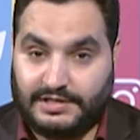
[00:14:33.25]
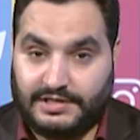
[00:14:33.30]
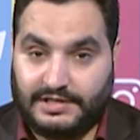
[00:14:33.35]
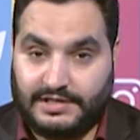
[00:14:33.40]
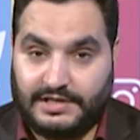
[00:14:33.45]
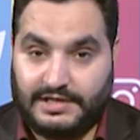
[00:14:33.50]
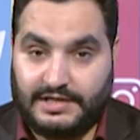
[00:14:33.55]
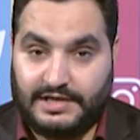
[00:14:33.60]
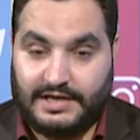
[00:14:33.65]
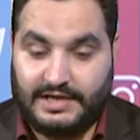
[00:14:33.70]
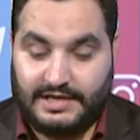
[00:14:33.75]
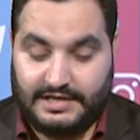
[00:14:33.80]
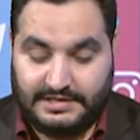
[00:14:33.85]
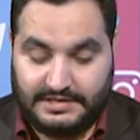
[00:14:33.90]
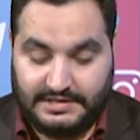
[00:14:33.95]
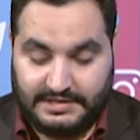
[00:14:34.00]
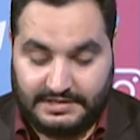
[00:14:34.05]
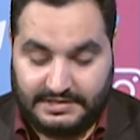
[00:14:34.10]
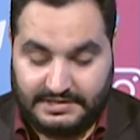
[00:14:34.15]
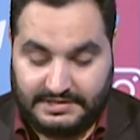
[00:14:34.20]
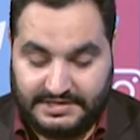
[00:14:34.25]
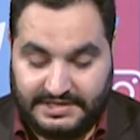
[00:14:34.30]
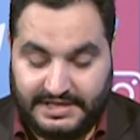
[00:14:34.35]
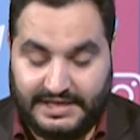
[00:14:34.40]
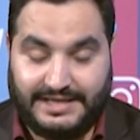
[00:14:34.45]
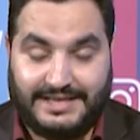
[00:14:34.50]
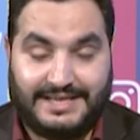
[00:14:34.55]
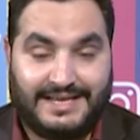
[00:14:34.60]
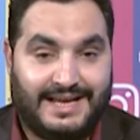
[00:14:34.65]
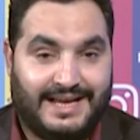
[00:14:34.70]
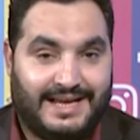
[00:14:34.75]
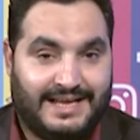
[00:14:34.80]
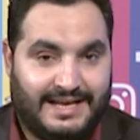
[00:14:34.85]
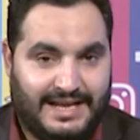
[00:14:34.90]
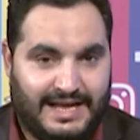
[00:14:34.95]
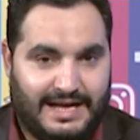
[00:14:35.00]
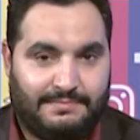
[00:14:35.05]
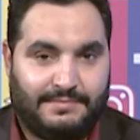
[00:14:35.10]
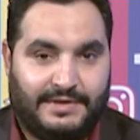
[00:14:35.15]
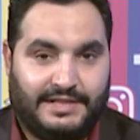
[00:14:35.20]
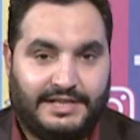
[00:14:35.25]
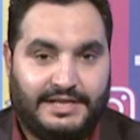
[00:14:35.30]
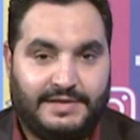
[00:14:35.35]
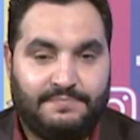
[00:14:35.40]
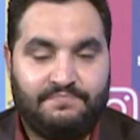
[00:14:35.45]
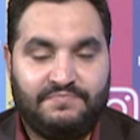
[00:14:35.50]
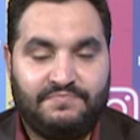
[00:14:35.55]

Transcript: آه، يحيى الأحمدي